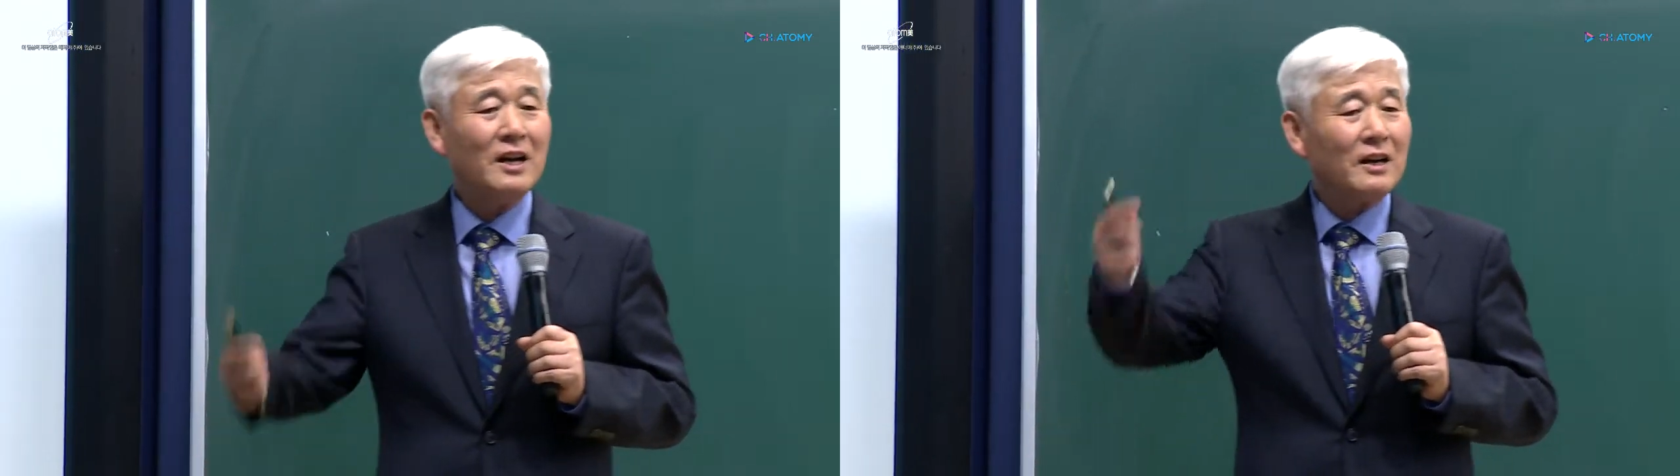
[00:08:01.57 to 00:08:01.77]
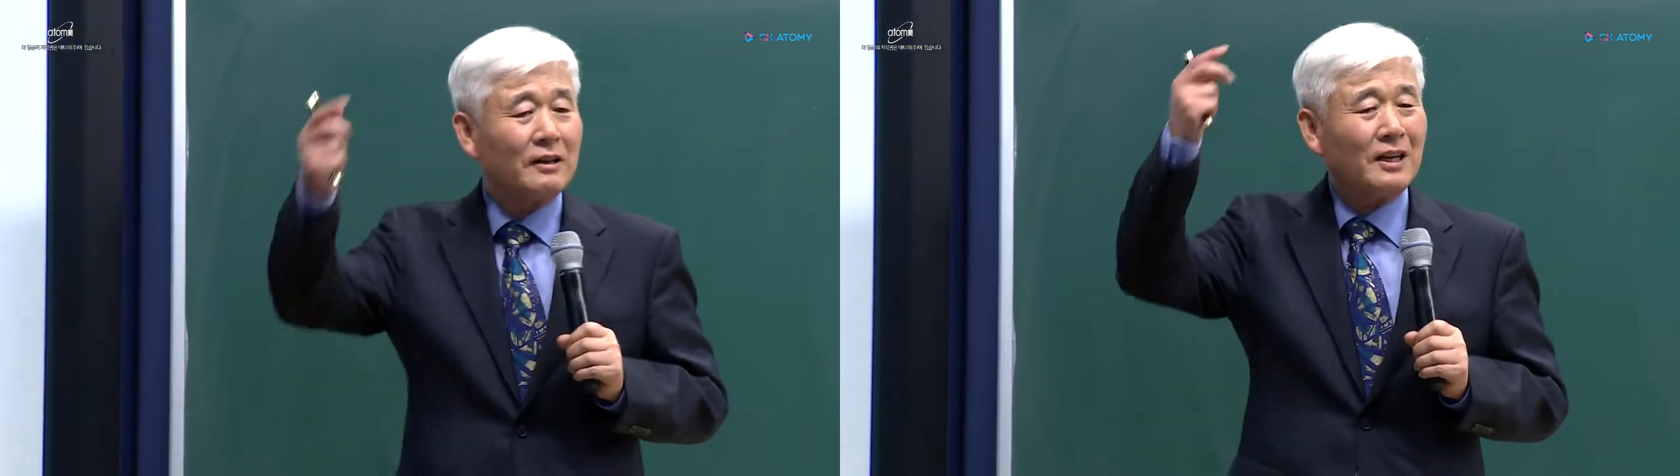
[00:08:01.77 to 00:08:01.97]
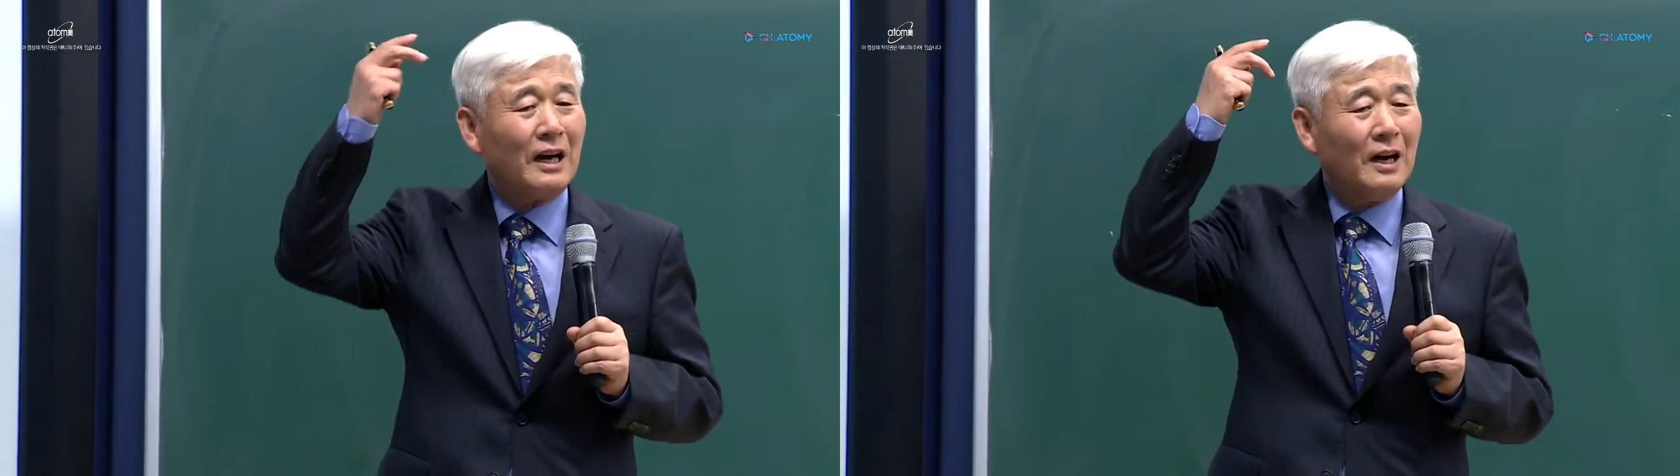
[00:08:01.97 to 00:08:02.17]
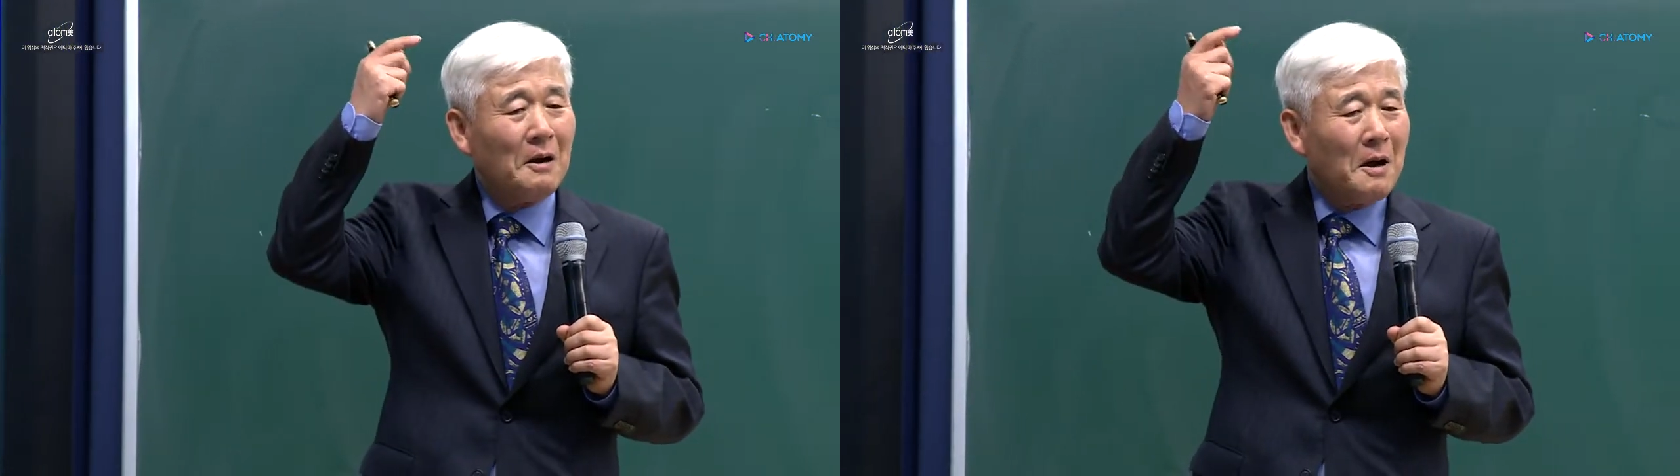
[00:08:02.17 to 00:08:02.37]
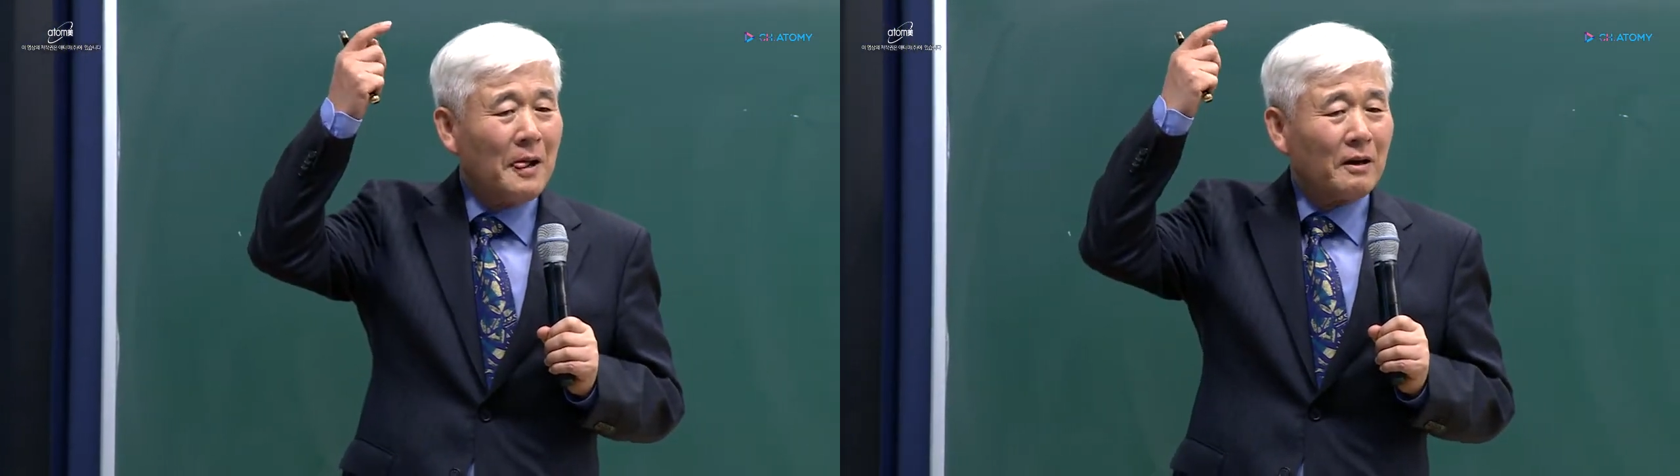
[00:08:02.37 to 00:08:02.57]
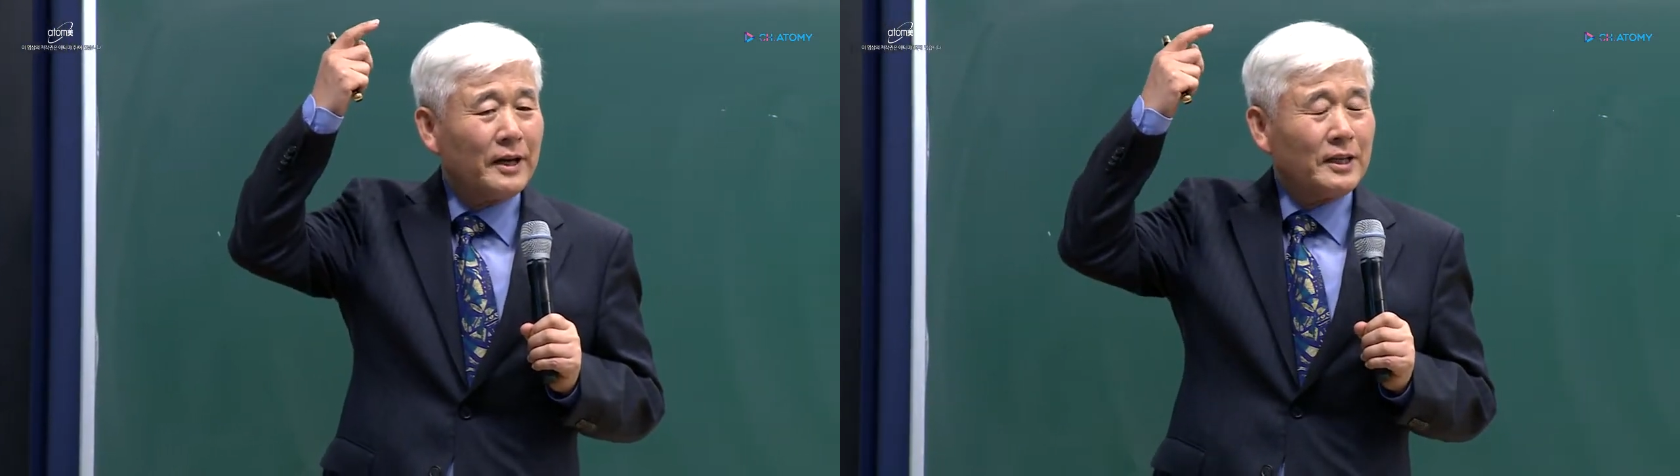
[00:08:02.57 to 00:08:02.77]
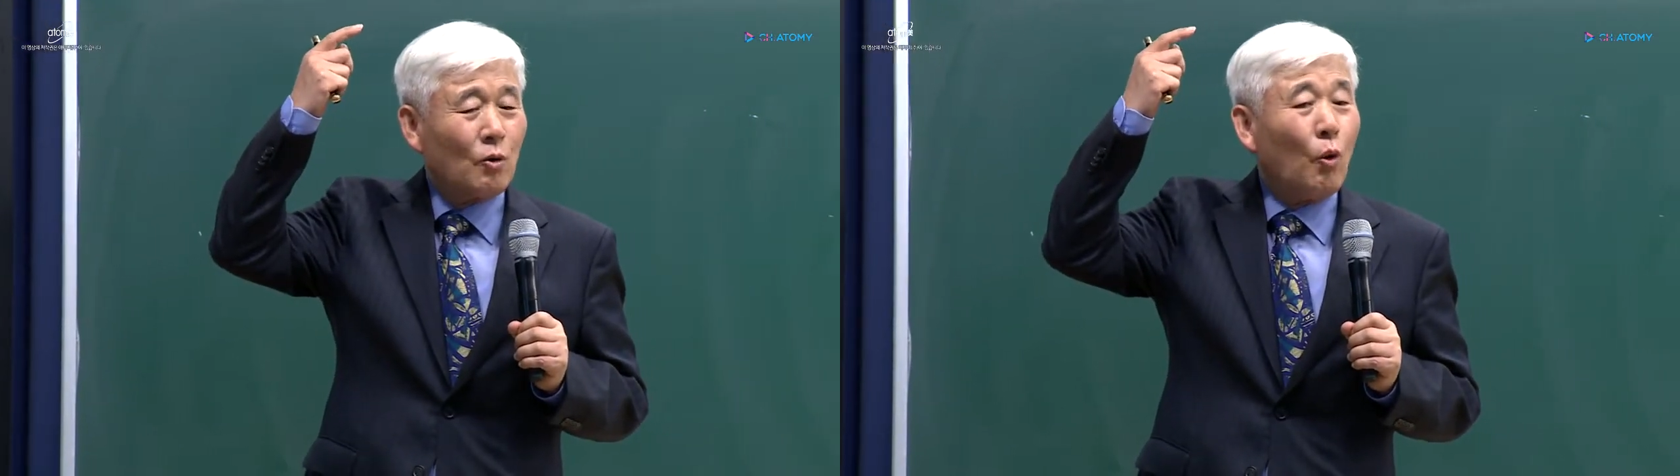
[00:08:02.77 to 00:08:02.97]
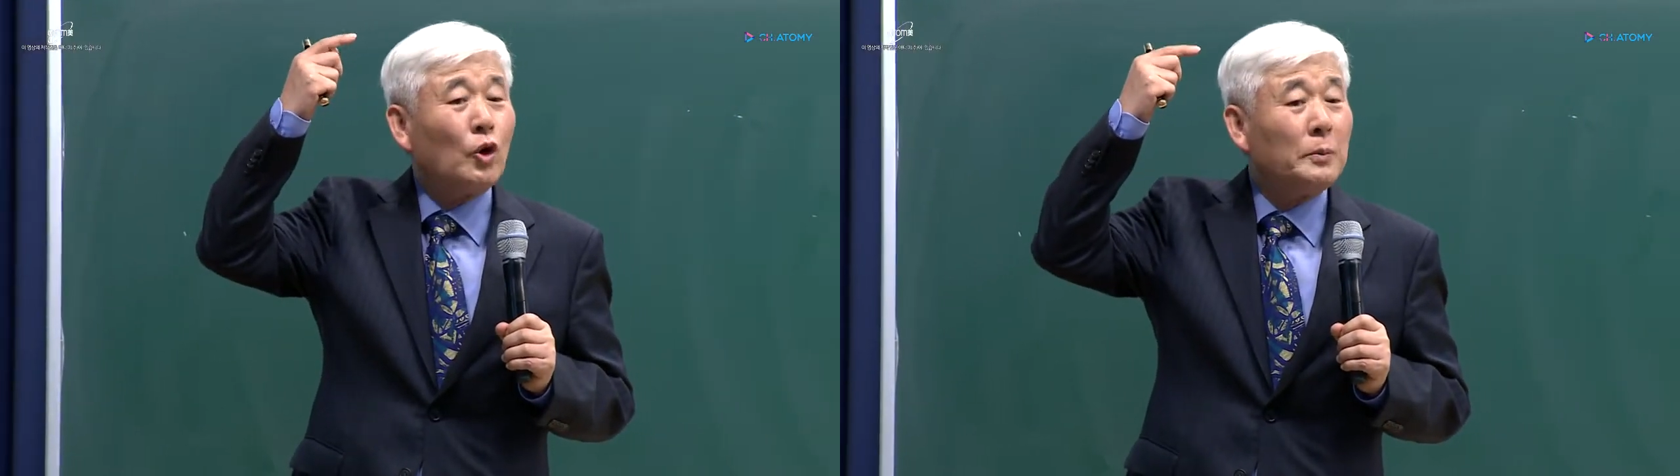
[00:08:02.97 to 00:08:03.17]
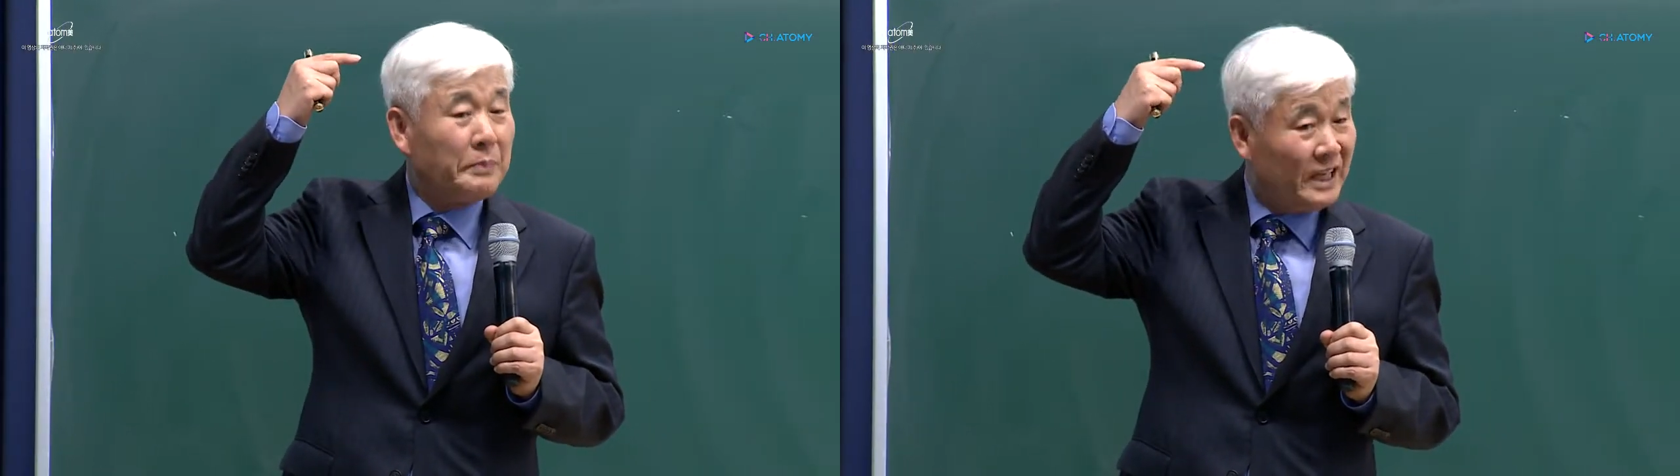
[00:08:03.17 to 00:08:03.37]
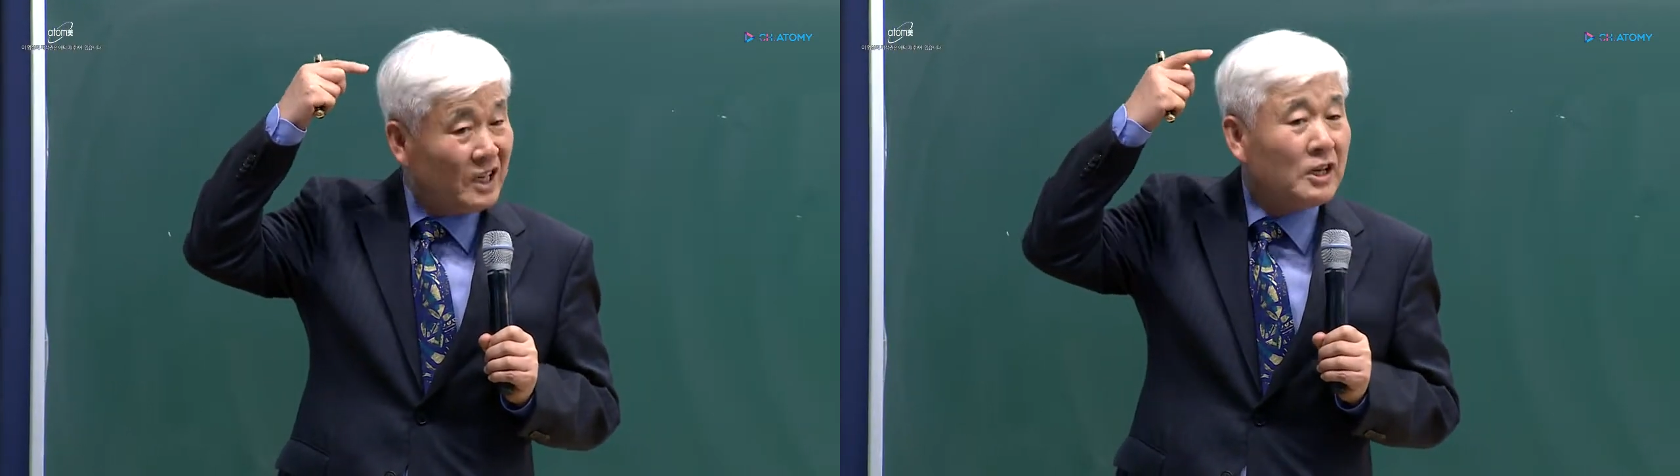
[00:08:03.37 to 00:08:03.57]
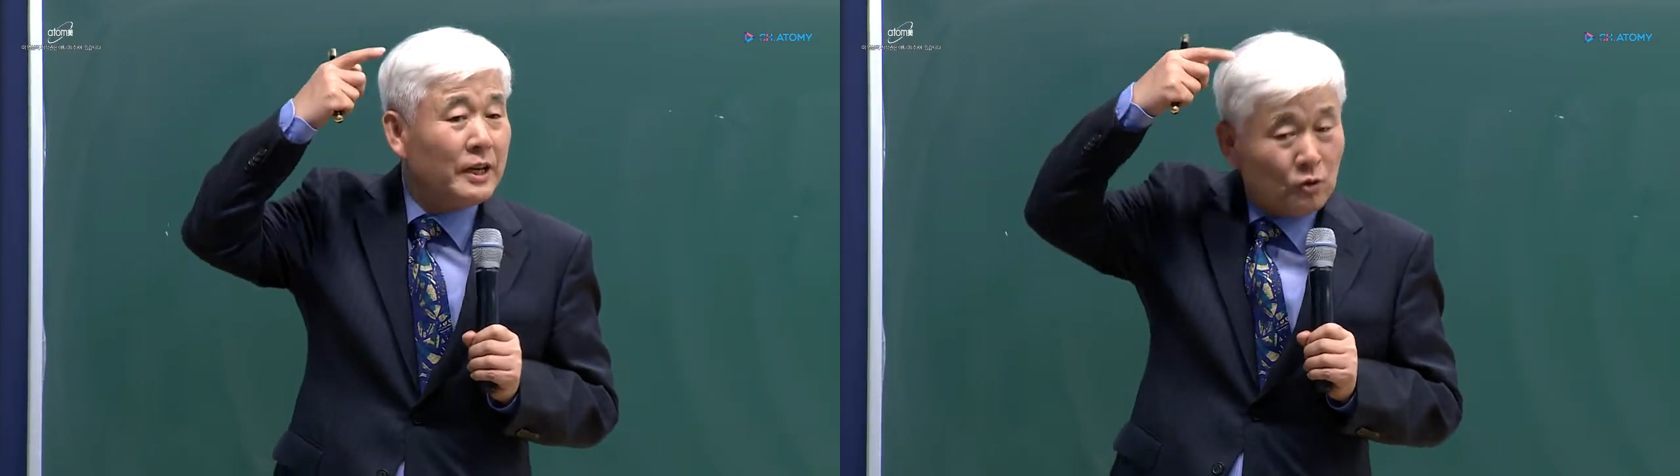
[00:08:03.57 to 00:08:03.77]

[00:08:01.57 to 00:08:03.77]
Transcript: 그러니까 그게 이제 골이 빈 거예요,